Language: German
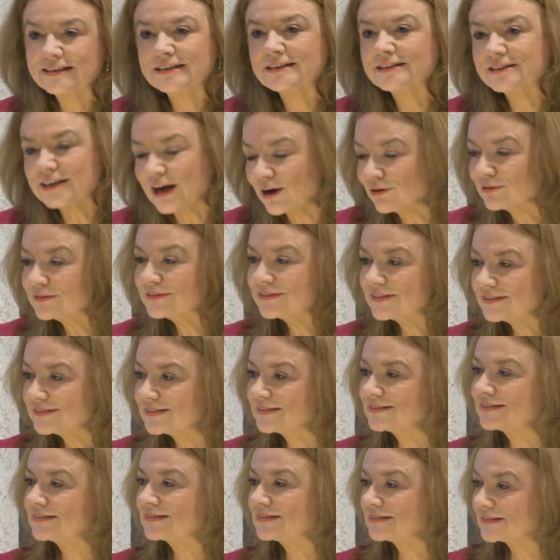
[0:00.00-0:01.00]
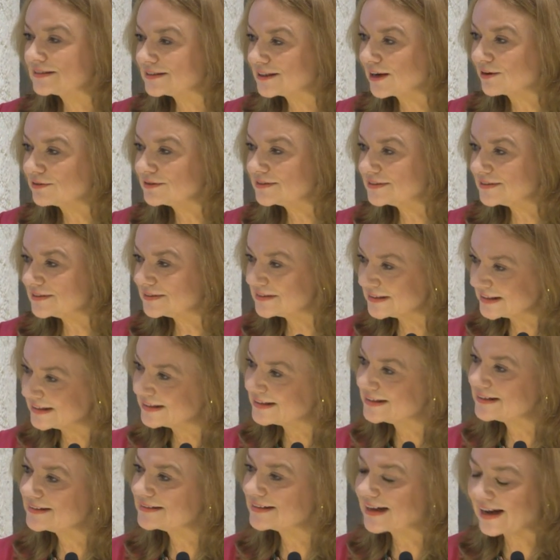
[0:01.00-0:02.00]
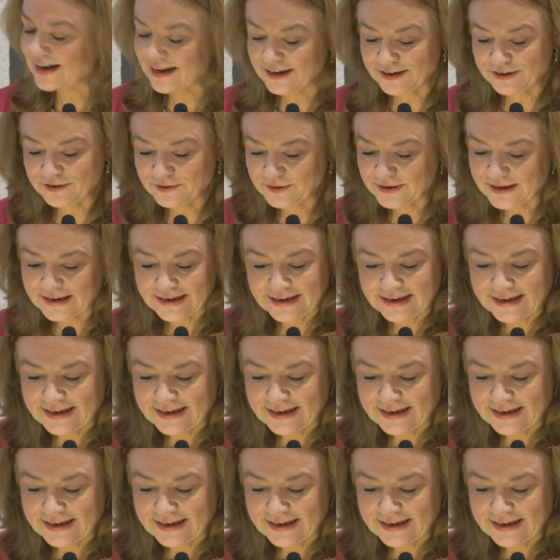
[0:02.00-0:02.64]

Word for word: Schauen Sie sich, schauen sie sich diese an.